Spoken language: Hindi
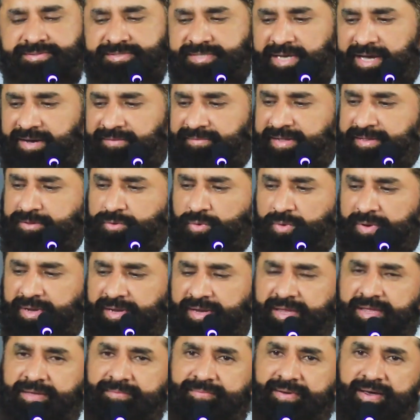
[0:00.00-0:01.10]
चावल
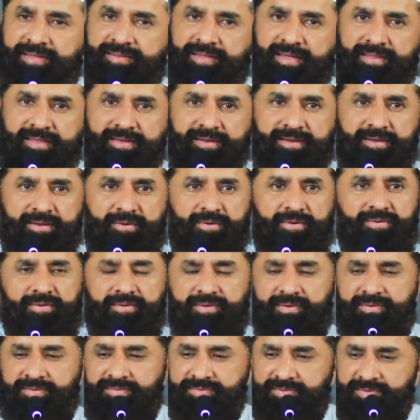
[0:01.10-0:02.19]
तोलने के बाद आधा किलो
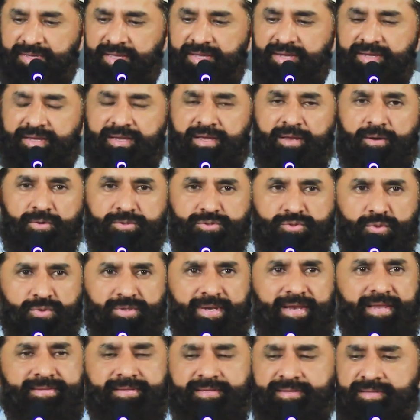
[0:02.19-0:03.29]
एक किलो जो
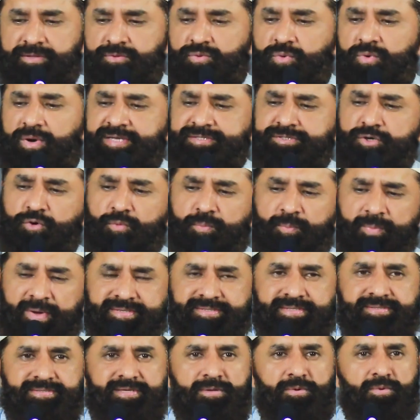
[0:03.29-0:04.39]
लेते थे थोड़ा सा ऊपर
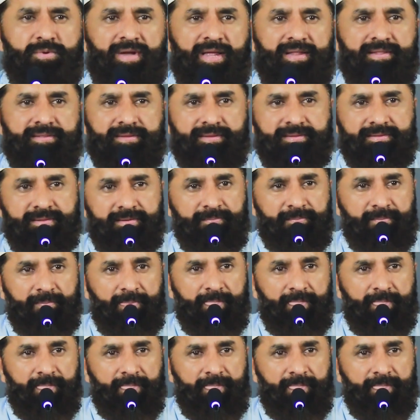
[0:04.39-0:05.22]
से ज़रूर डालता था